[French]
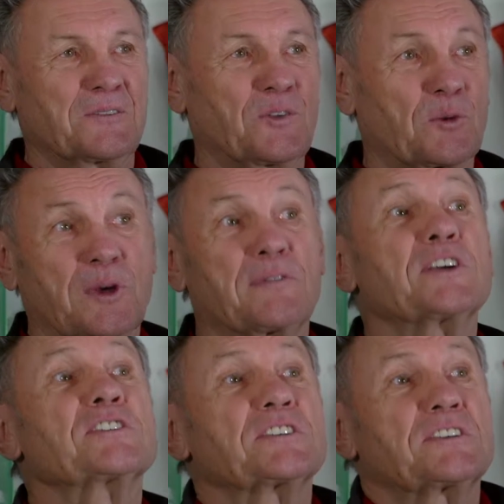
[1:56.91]
Donc, bah,
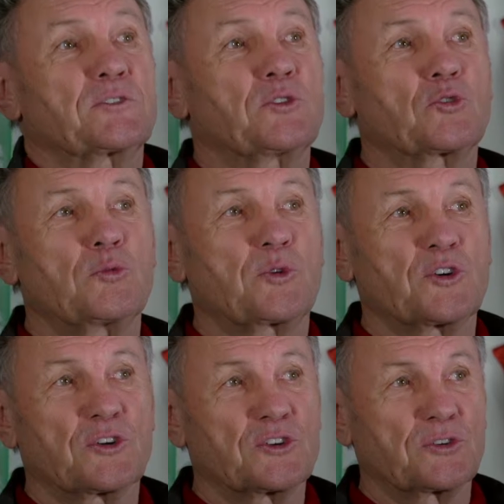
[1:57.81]
enfin, c'était une coupe
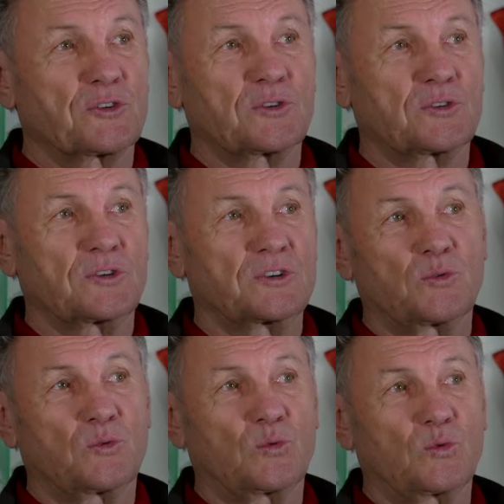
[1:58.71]

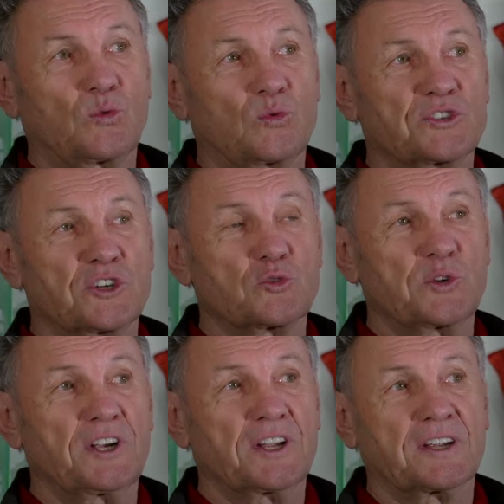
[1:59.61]
où, j'ai
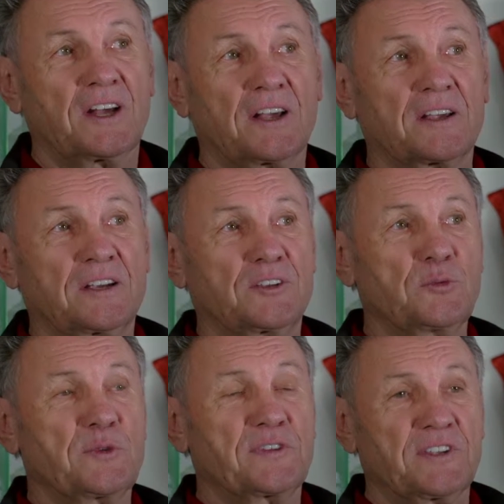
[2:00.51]
joué les quarts et les
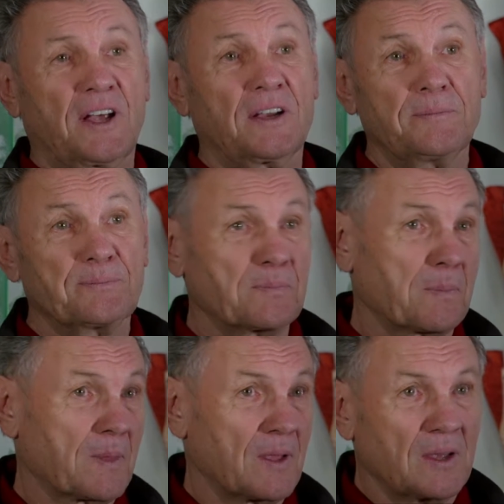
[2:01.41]
demi-finales.
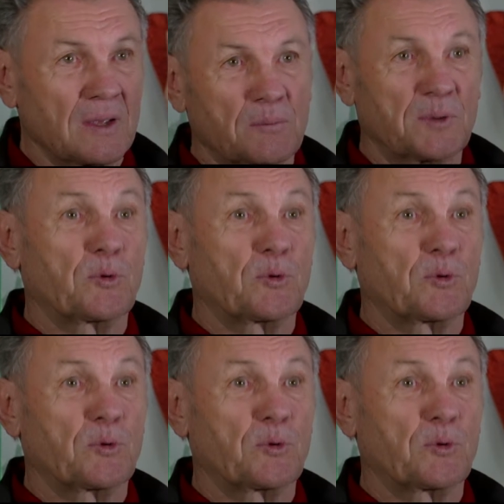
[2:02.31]
Mais